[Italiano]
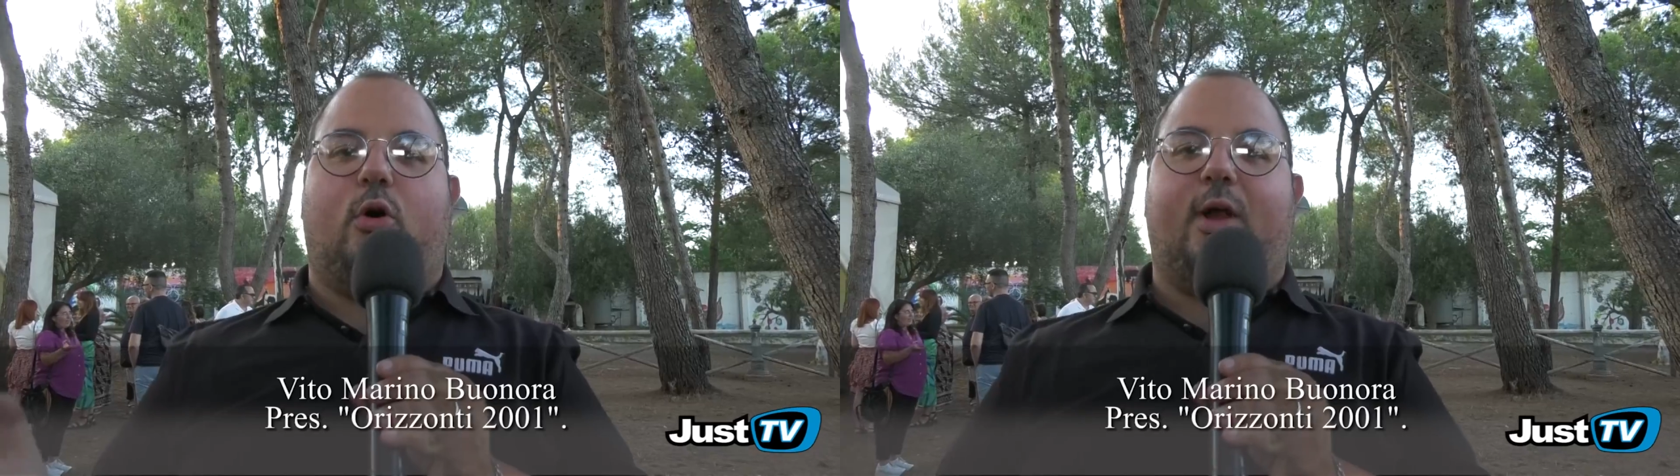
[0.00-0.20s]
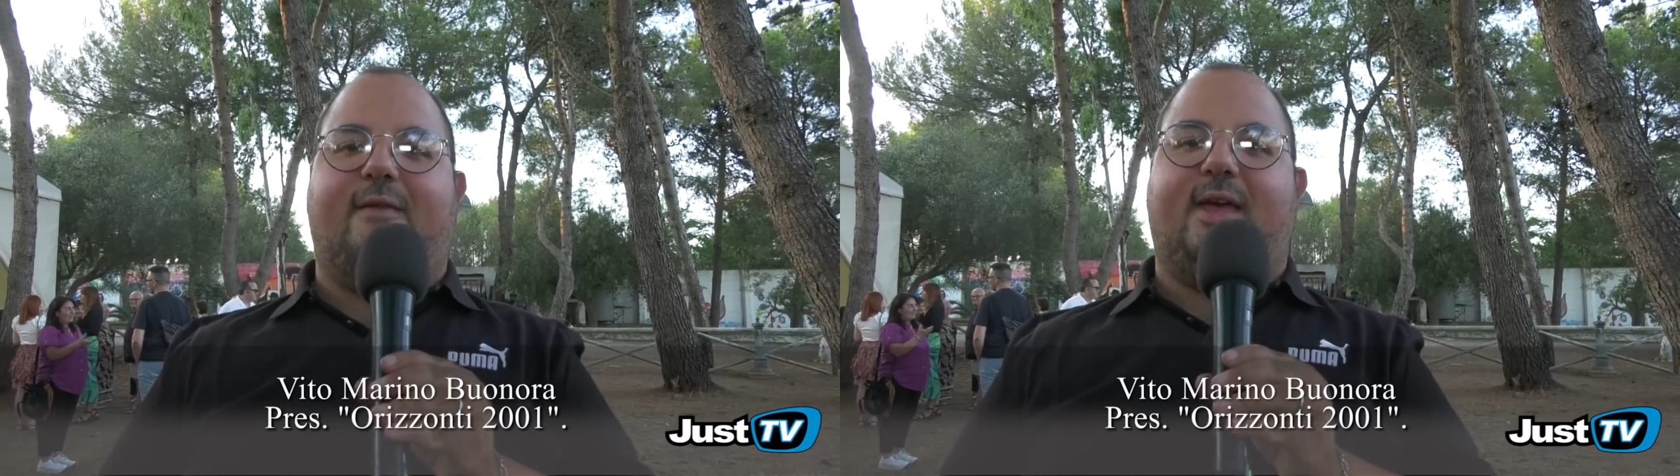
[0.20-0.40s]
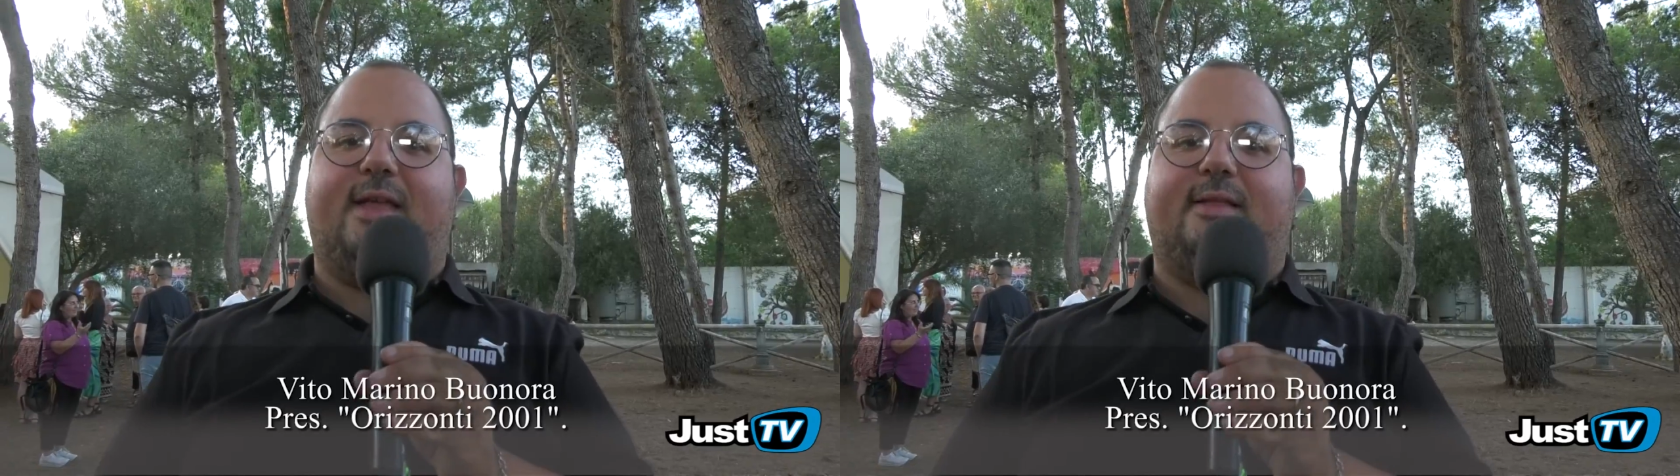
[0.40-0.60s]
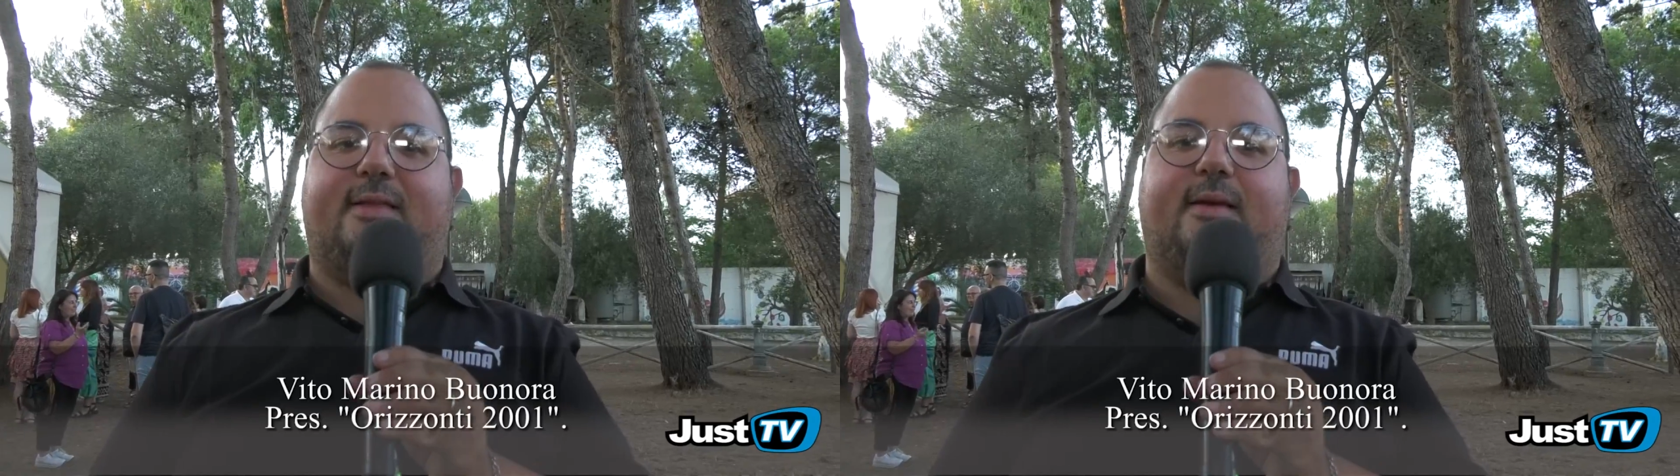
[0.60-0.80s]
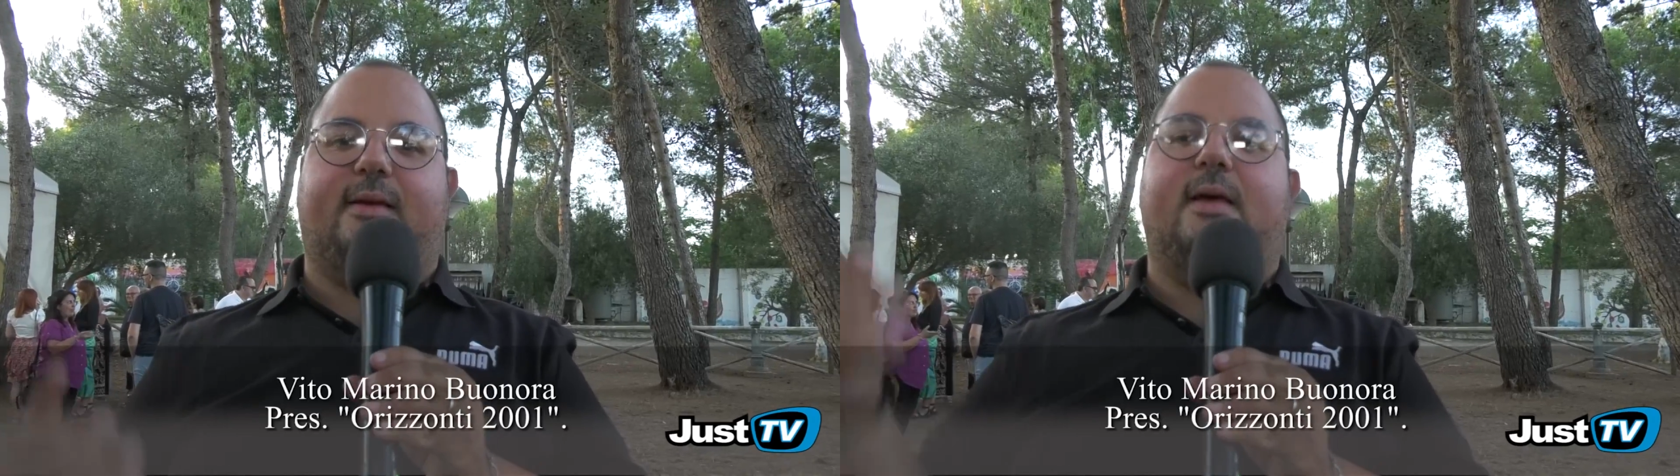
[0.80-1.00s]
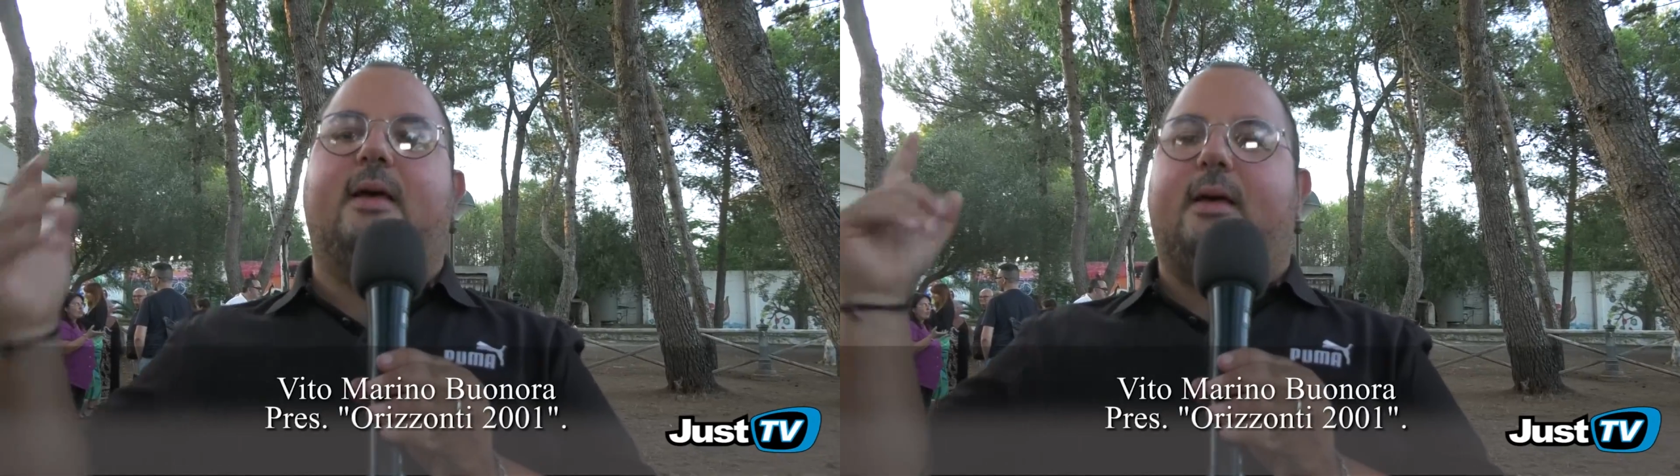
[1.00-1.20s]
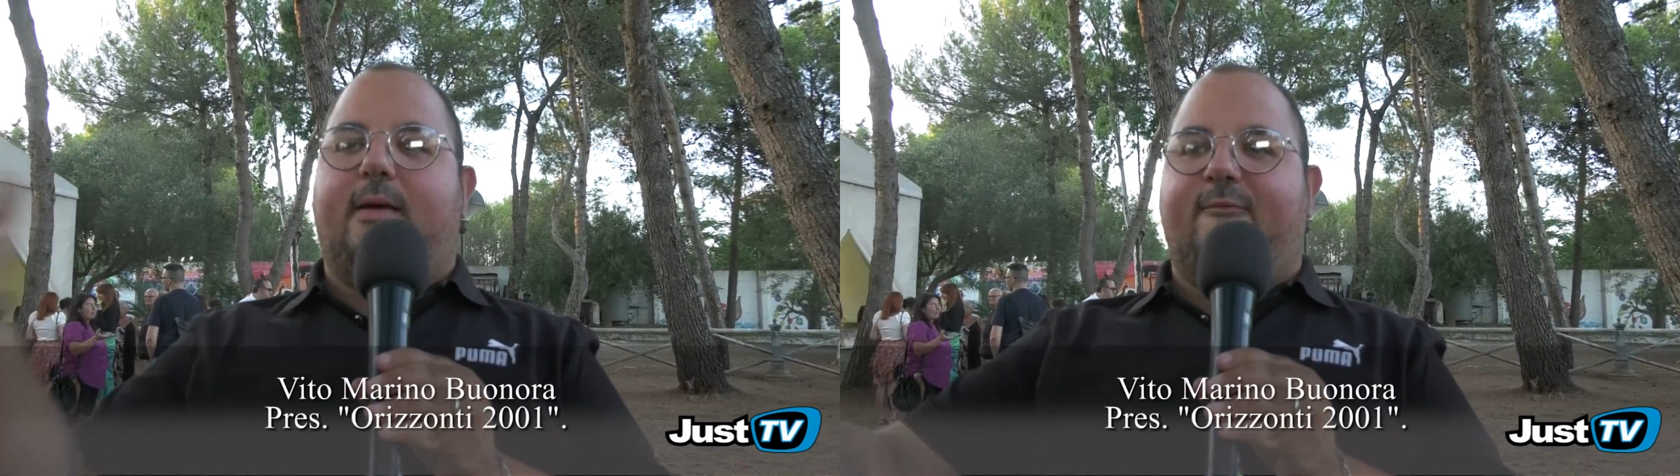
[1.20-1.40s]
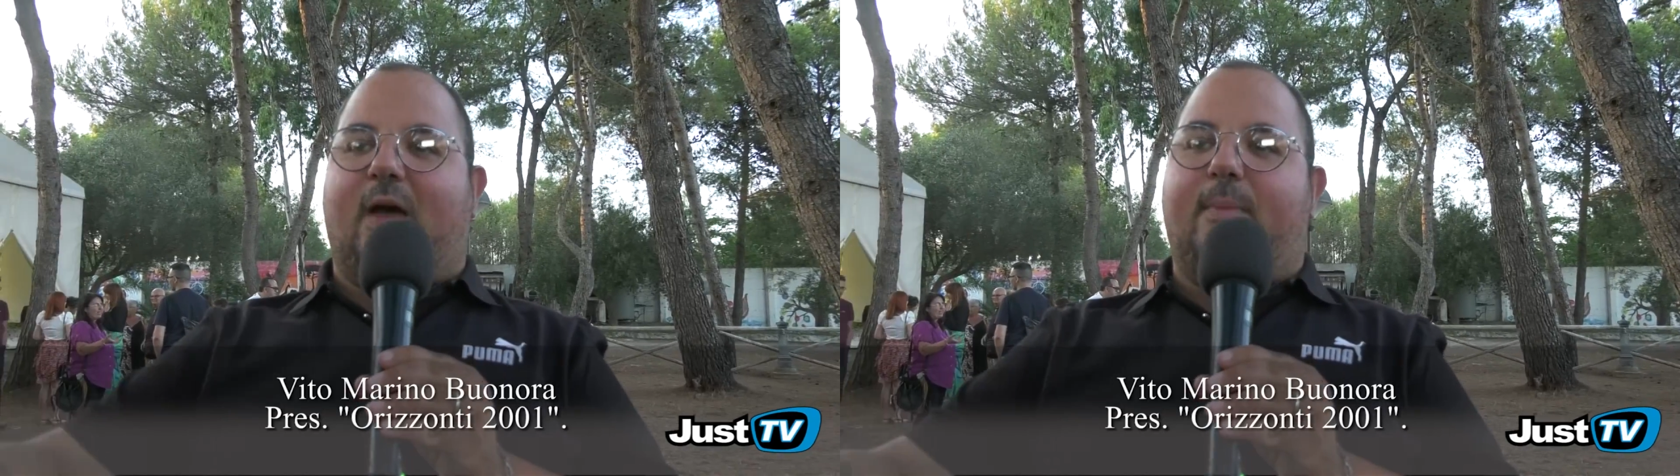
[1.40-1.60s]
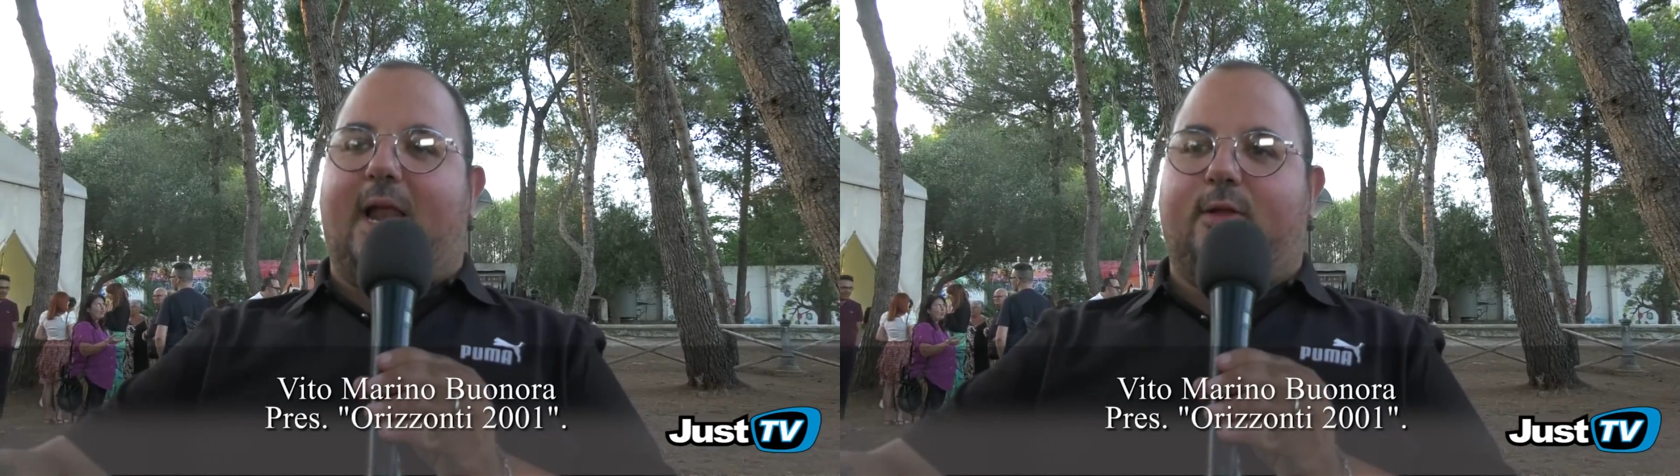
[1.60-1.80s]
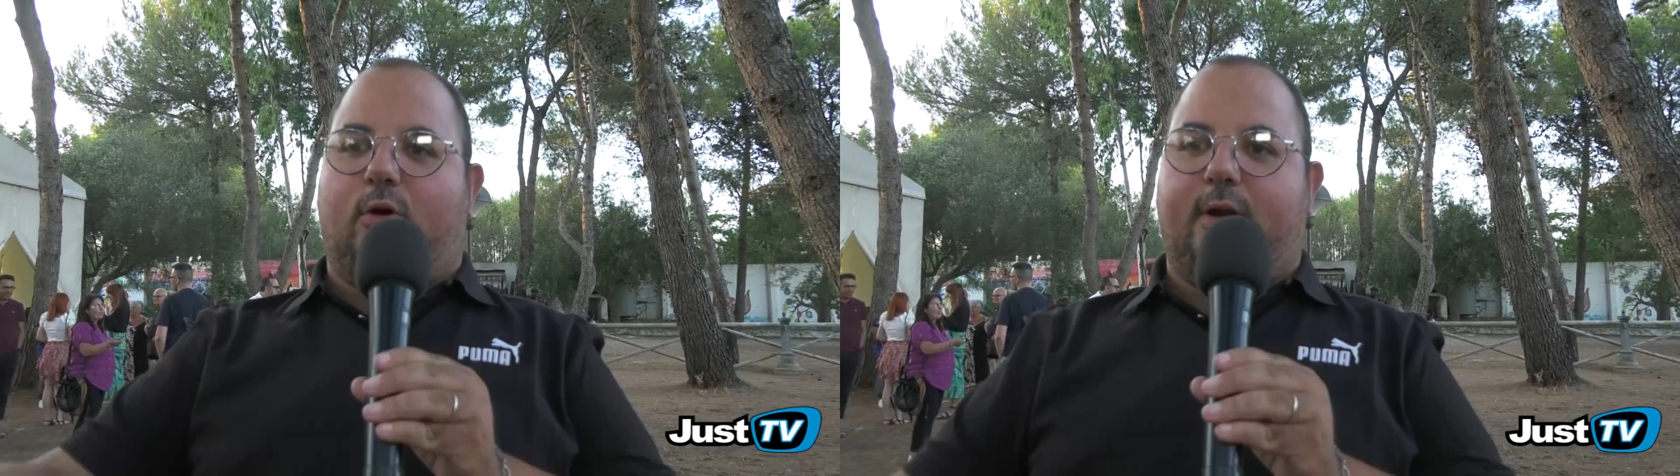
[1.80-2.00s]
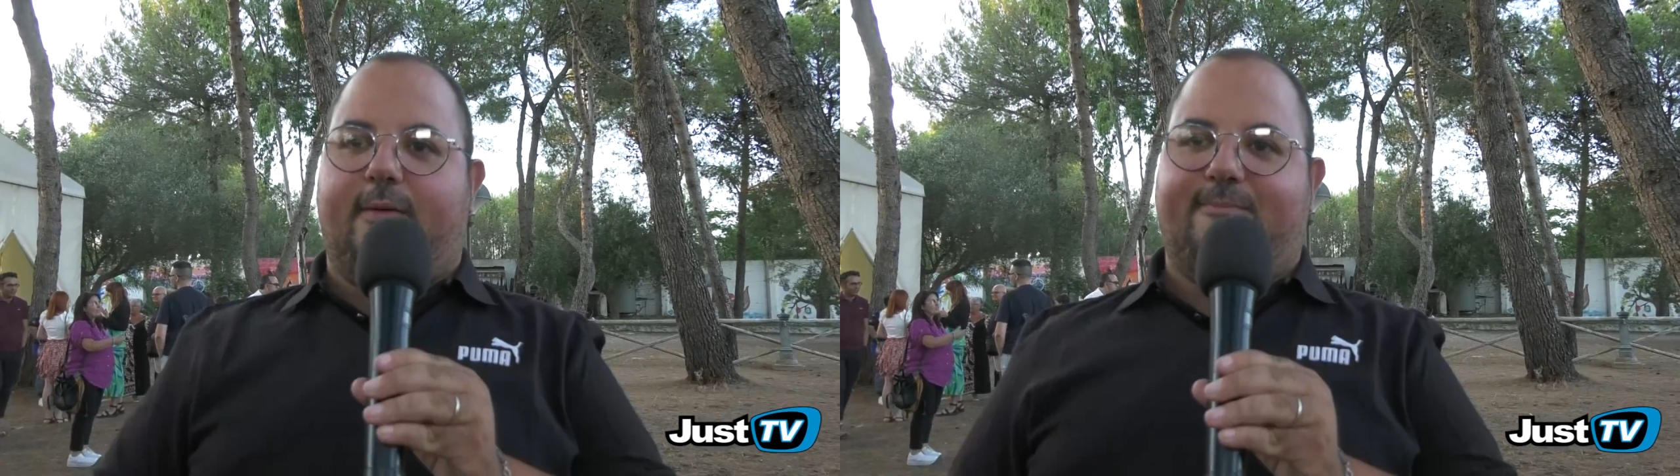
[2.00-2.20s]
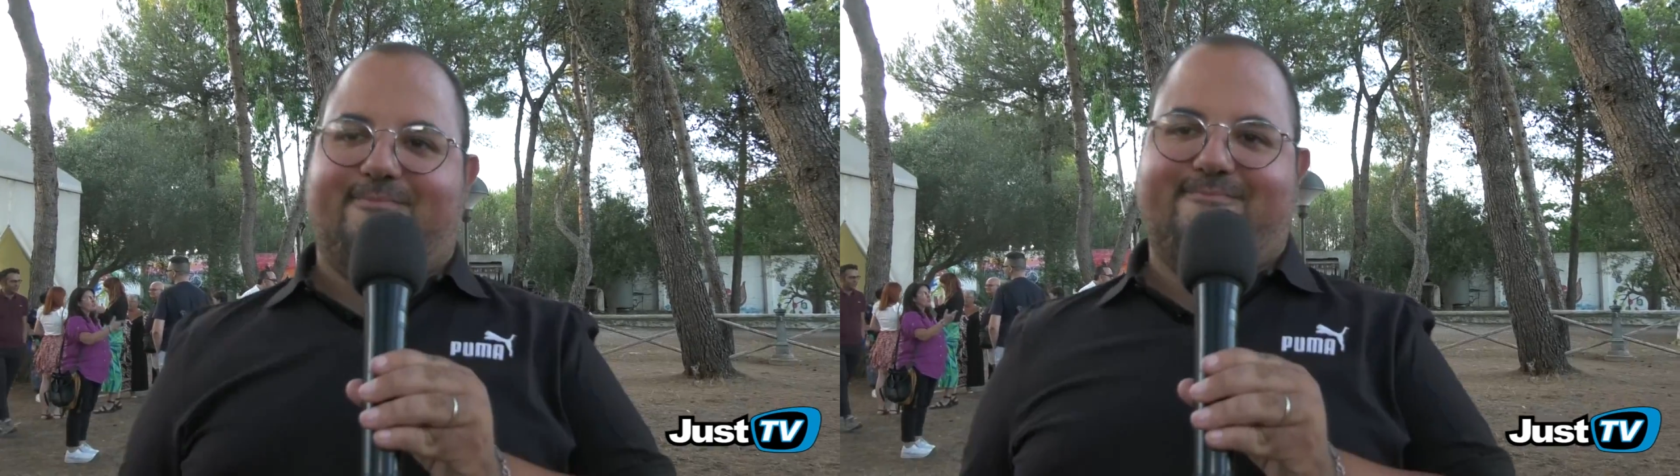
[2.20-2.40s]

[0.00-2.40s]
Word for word: ore 20 via Belle Donne.